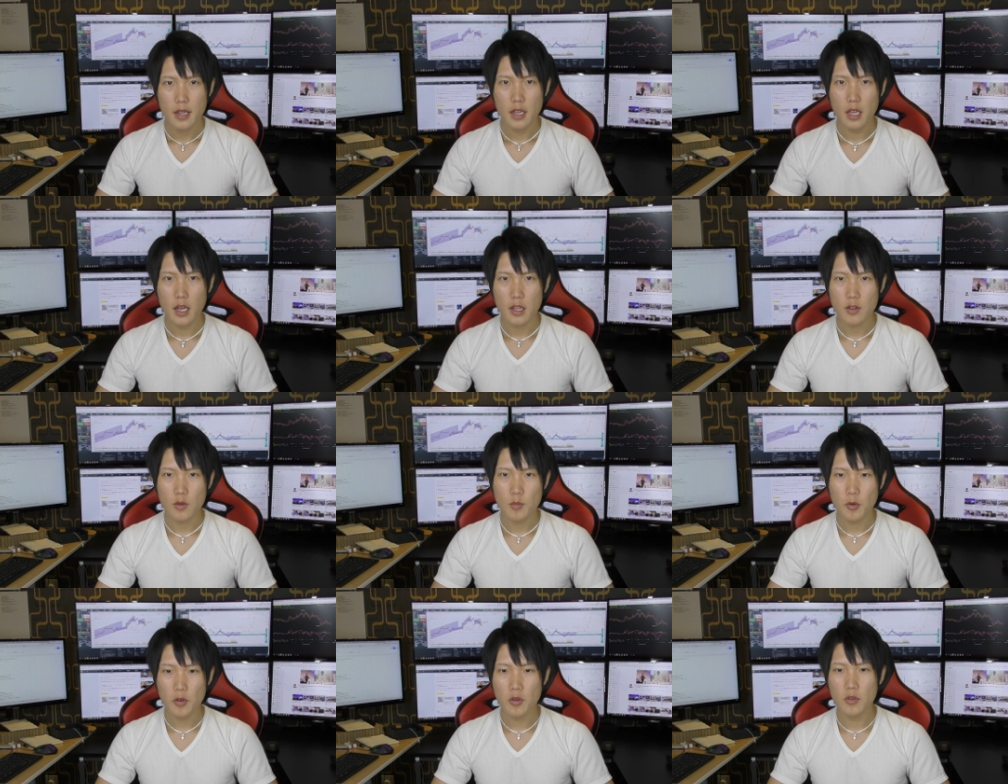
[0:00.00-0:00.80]
で
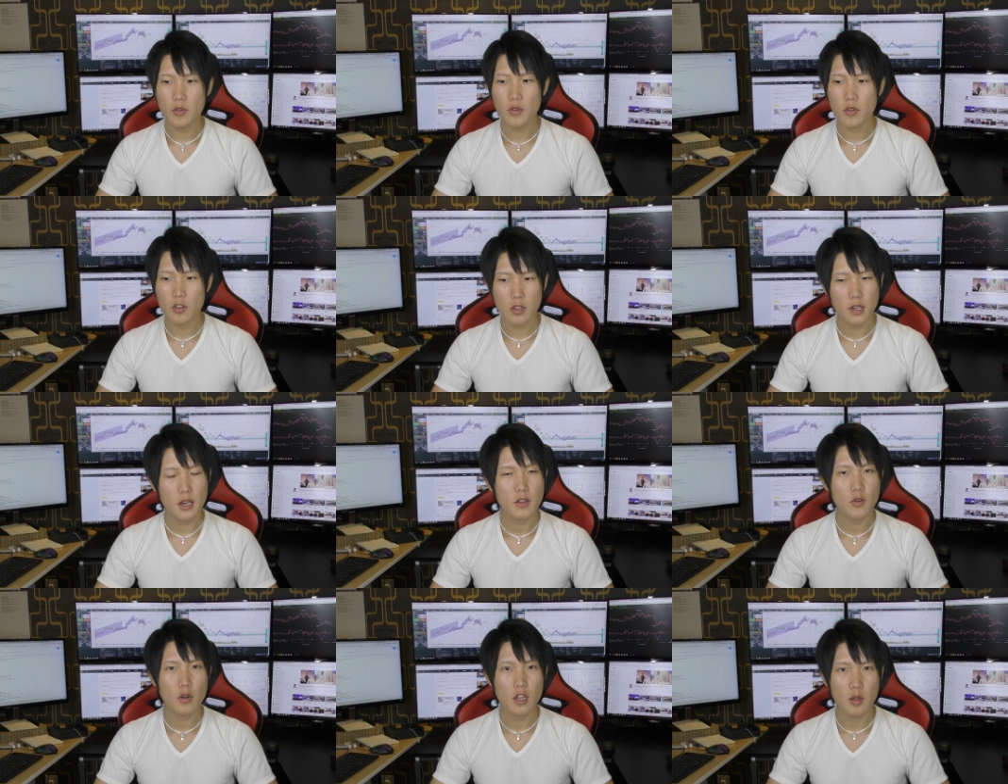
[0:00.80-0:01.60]
僕の知り
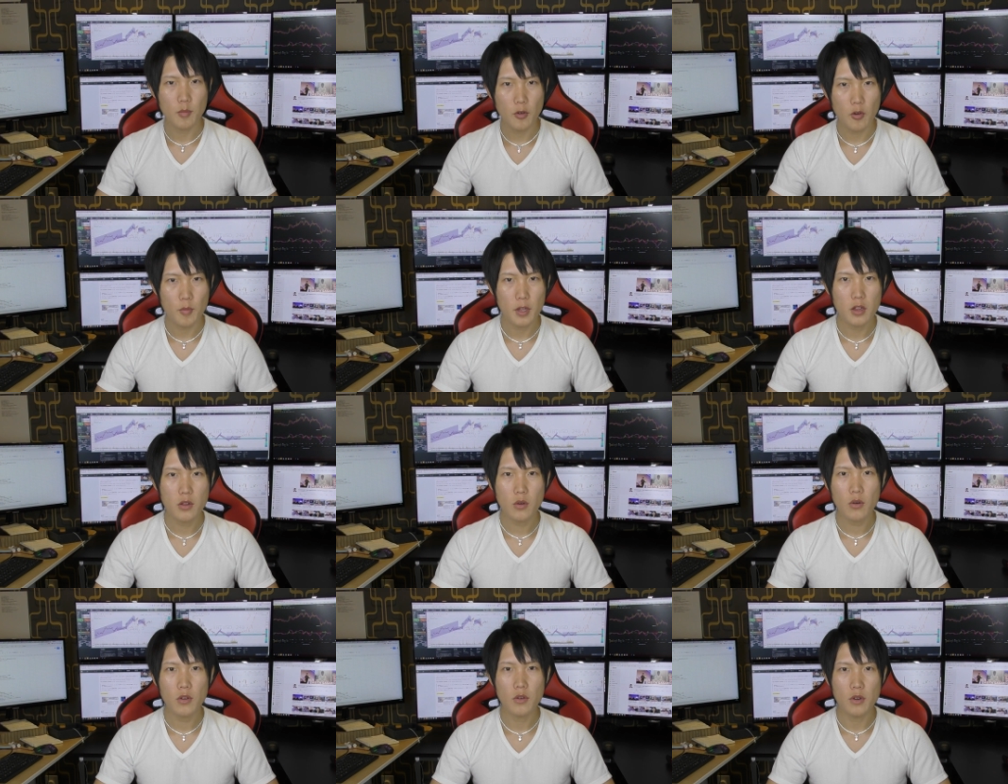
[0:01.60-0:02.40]
合いとかでも
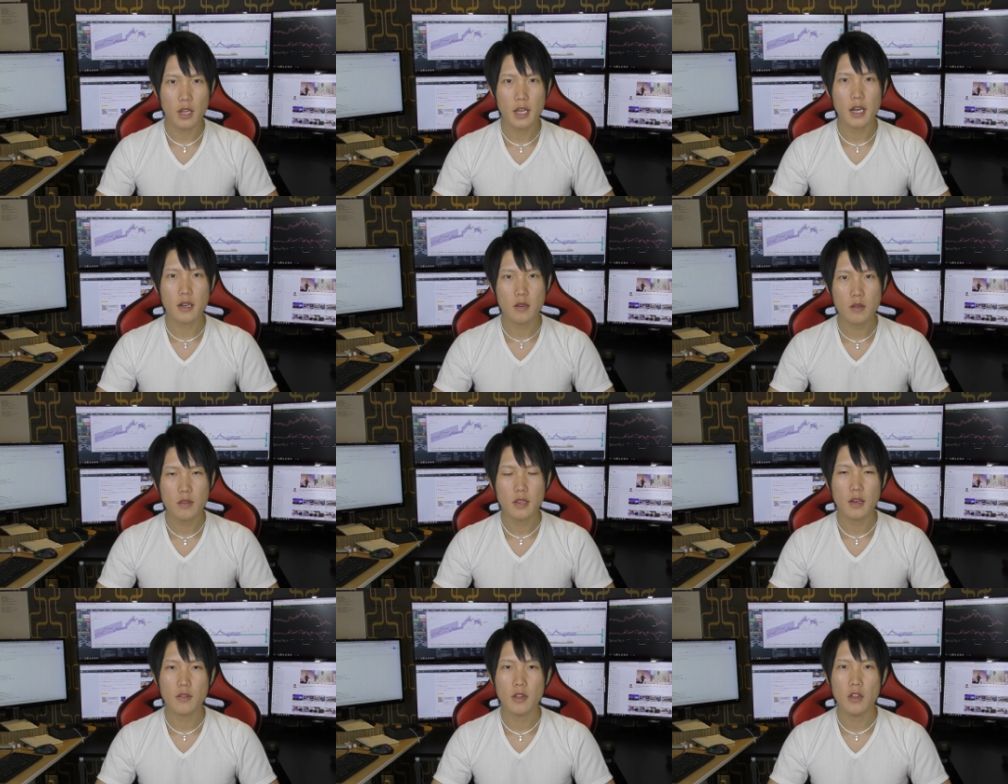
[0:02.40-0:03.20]
ビットコインを利確、
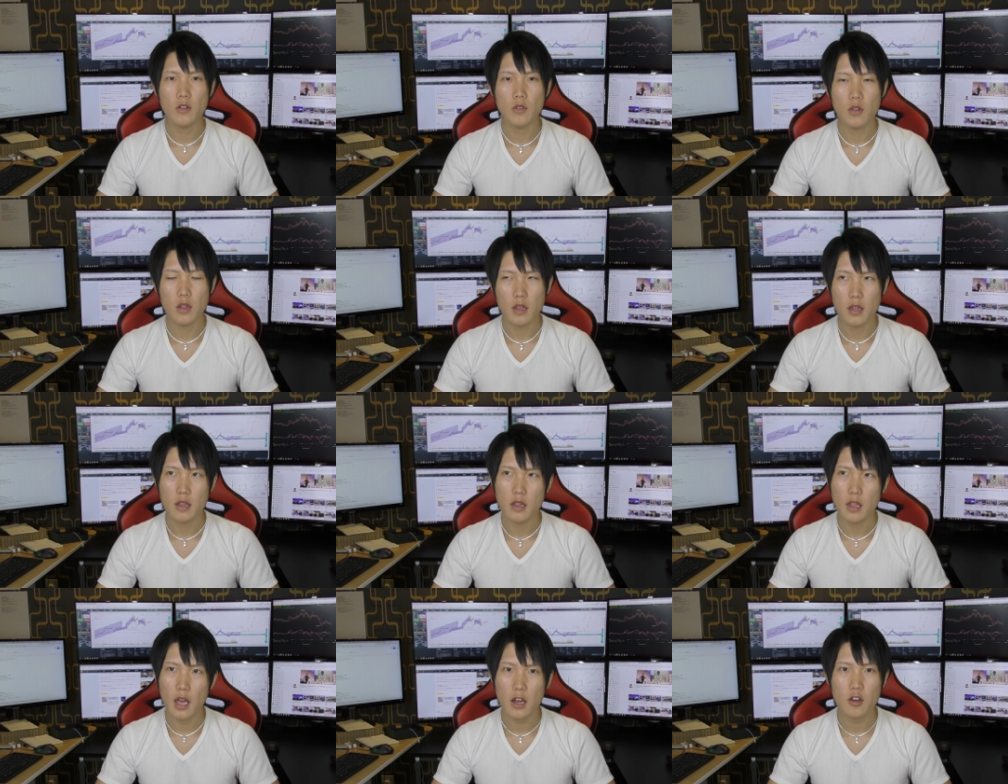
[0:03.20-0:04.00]
昨年の
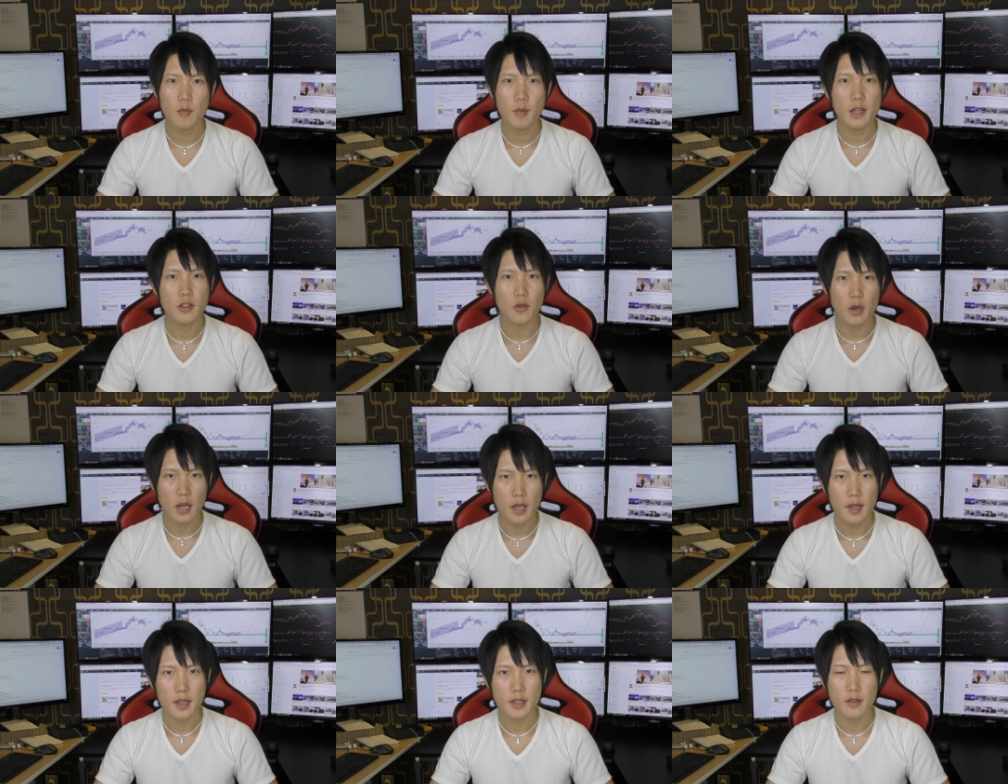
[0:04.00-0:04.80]
200万と
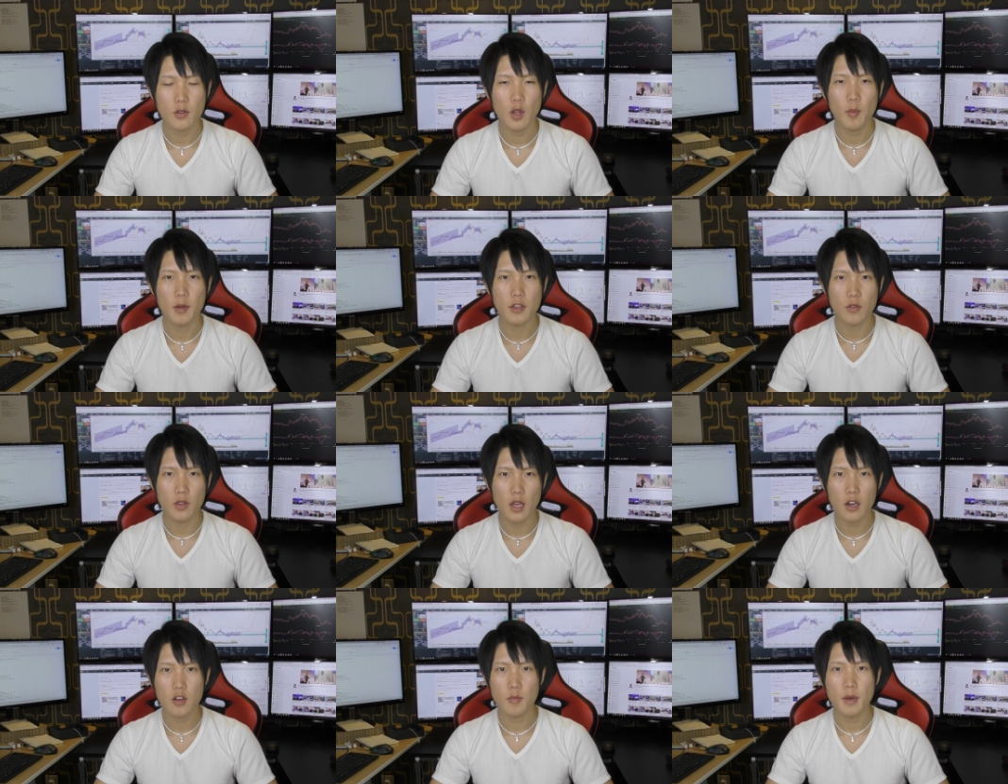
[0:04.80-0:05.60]
か昨年末の200